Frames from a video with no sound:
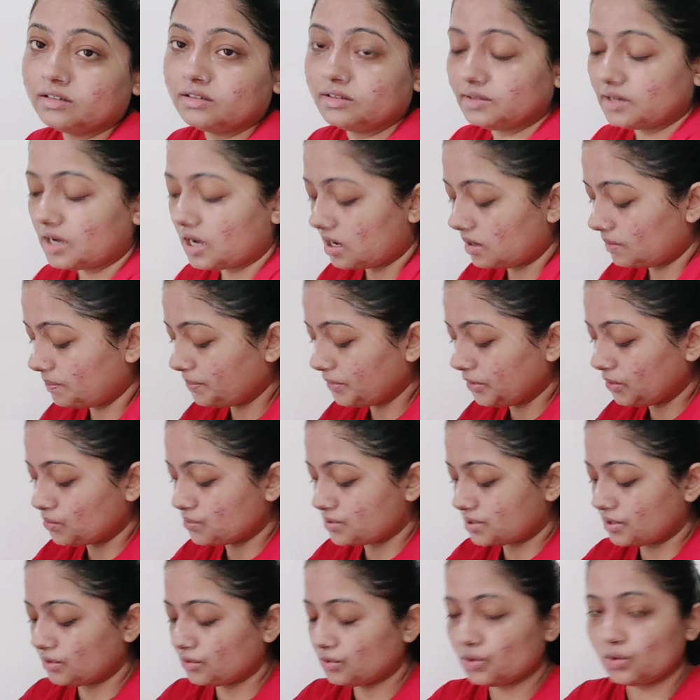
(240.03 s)
आप
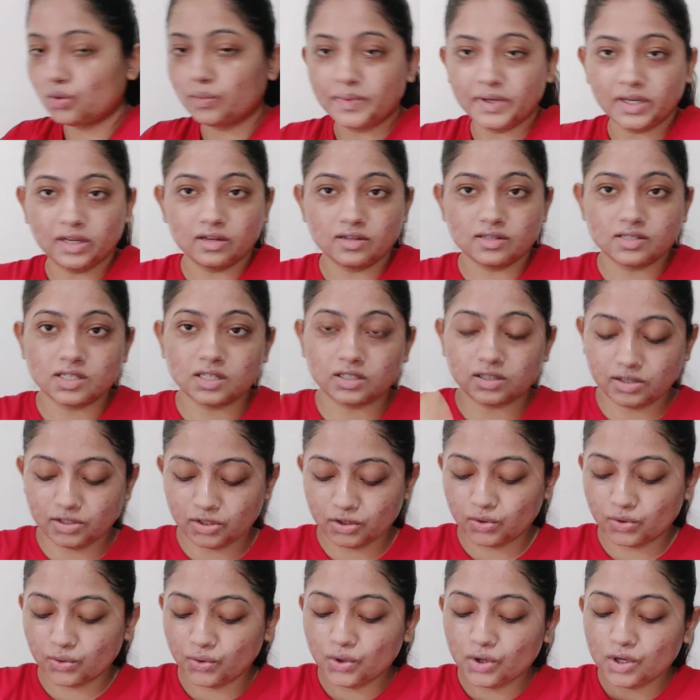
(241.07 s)
यूज़ एंड थ्रो भी कर
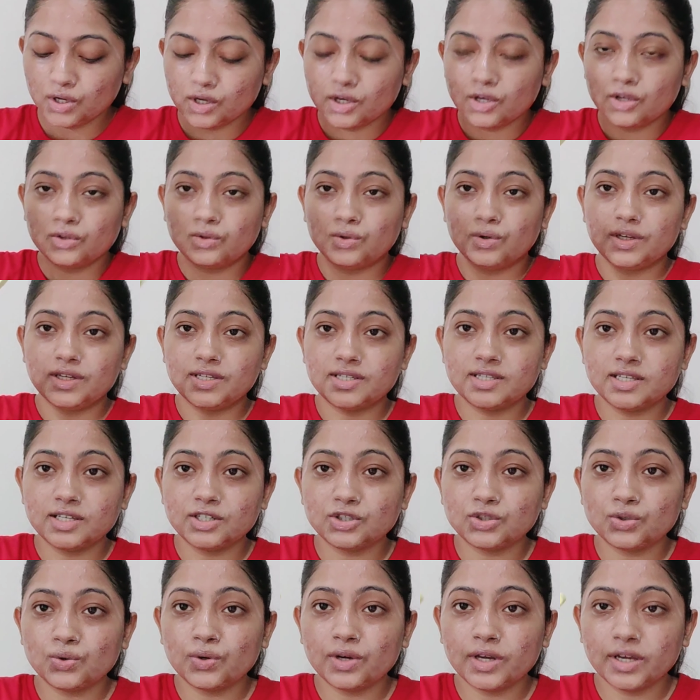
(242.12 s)
सकते हो तो
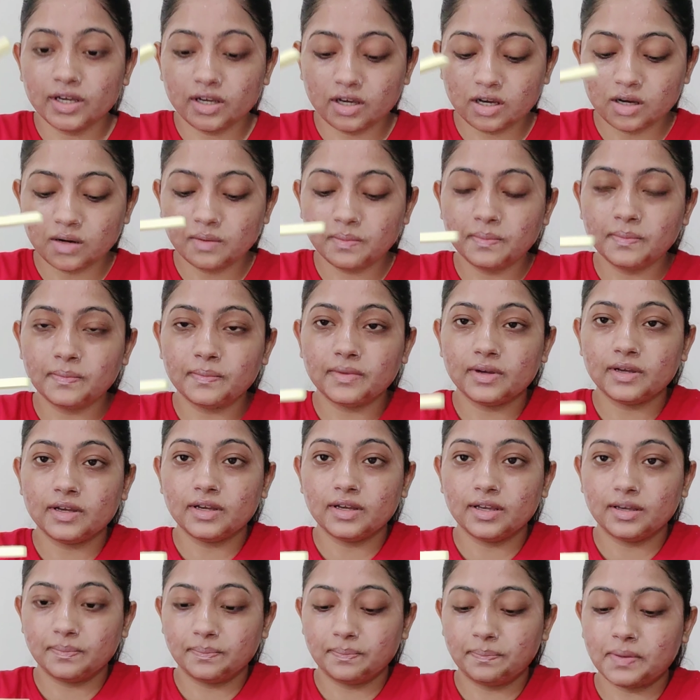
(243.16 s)
इसे जो है हम
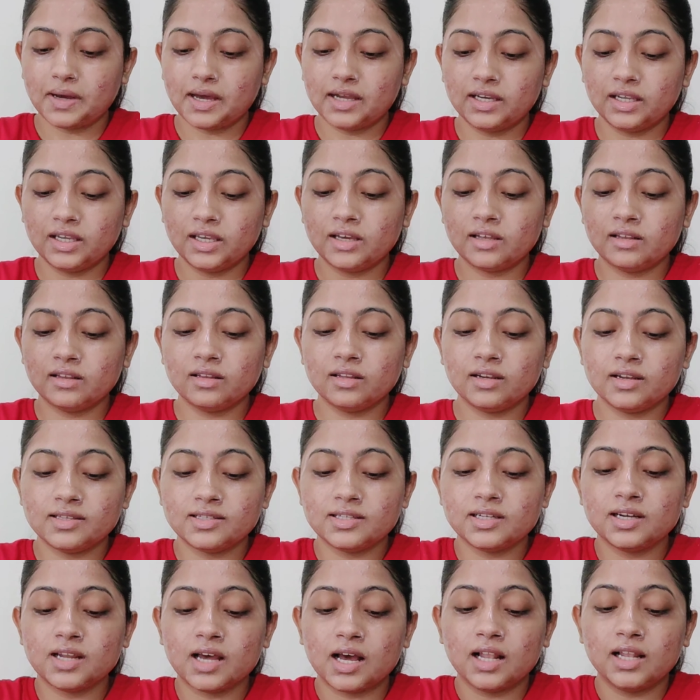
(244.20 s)
पानी के अंदर
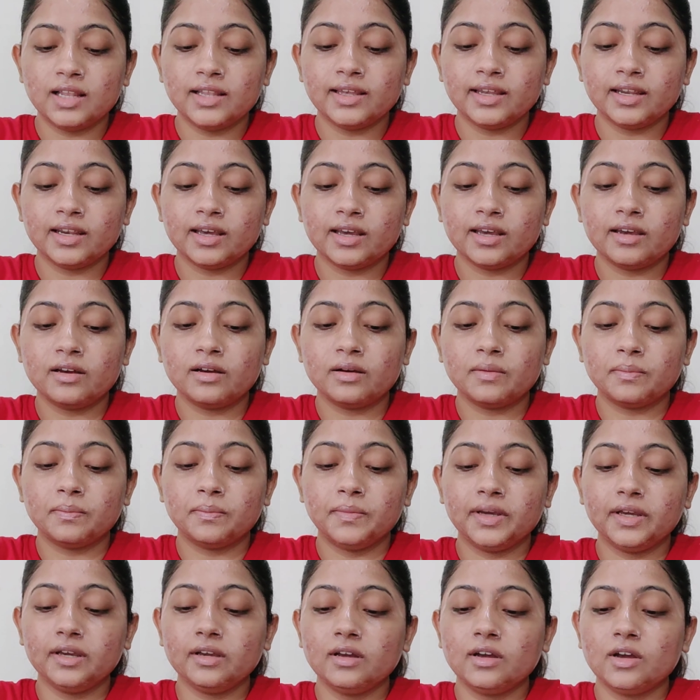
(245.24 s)
ऐसे डाल देना है
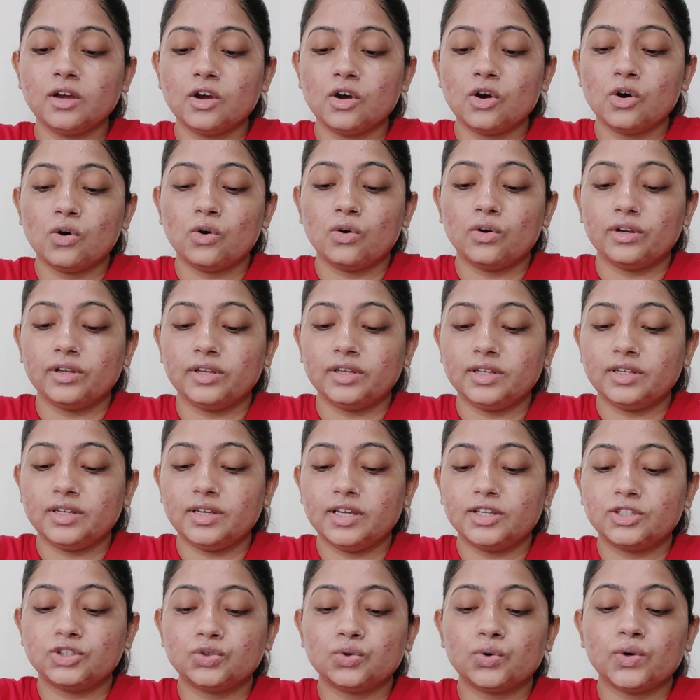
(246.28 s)
हमें और
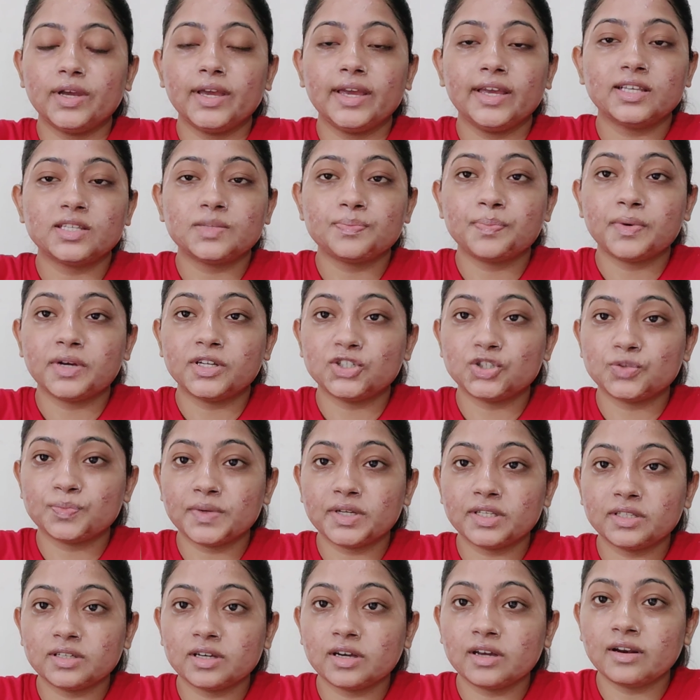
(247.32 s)
ये जो है एक स्पंज
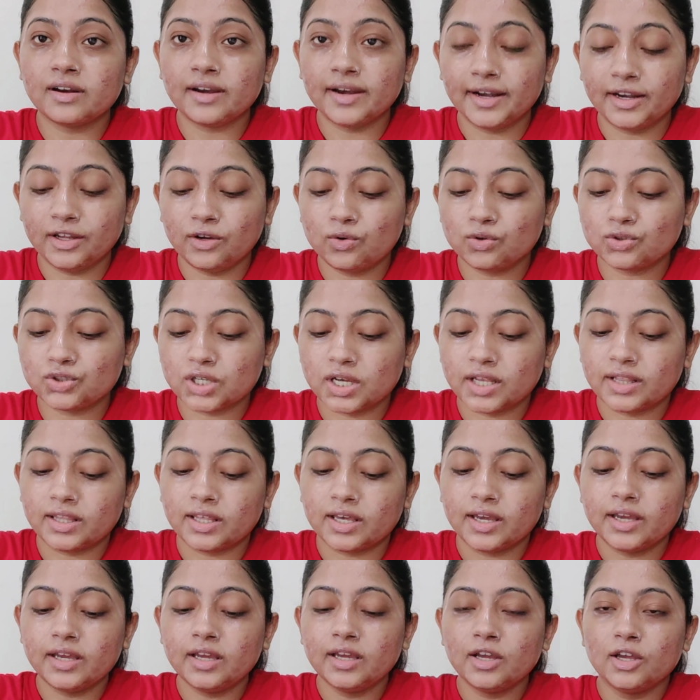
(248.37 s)
बनकर रेडी हो
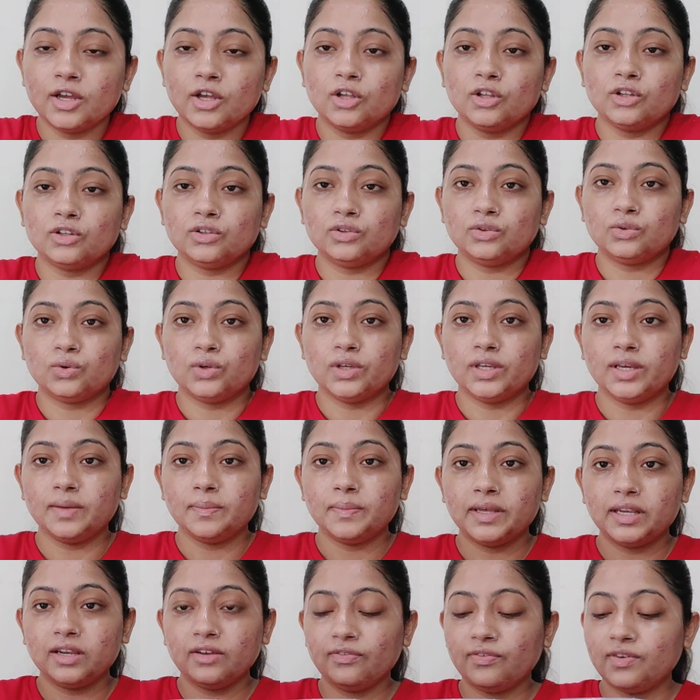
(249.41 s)
जाता है तो ये
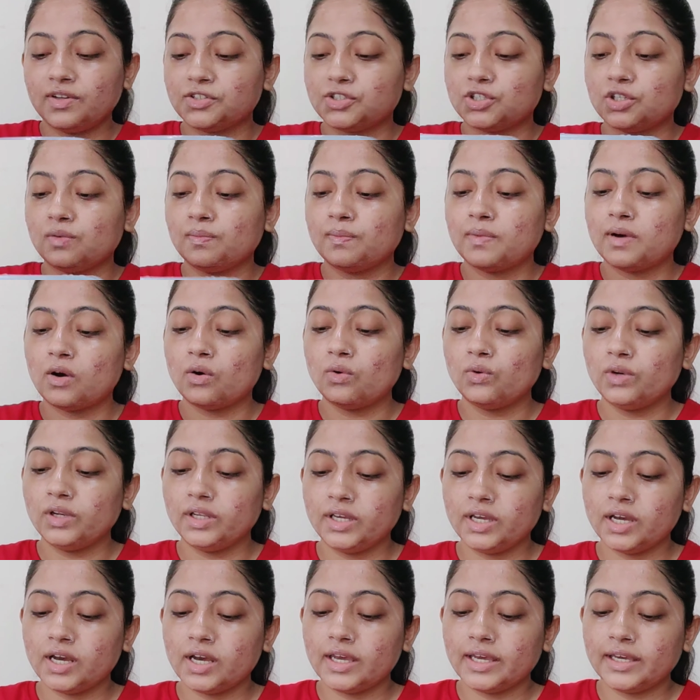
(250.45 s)
मैंने फेशियल बाउल
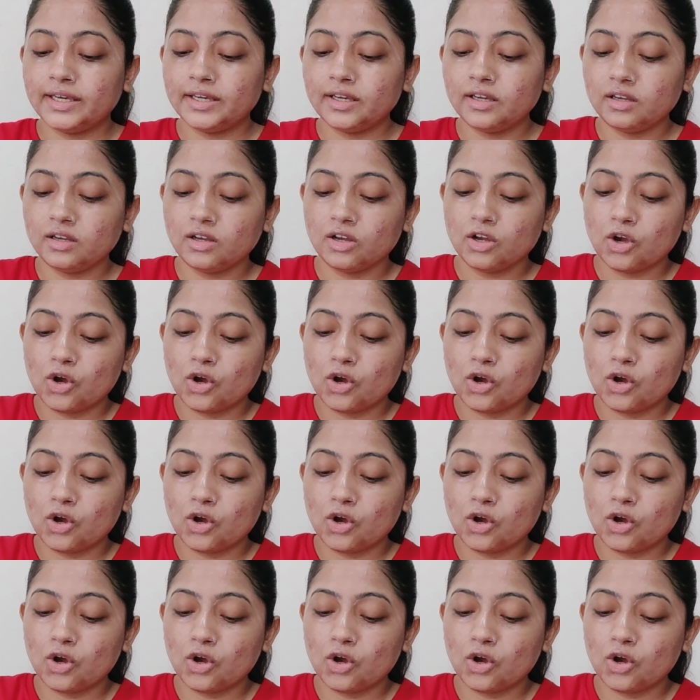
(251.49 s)
लिया है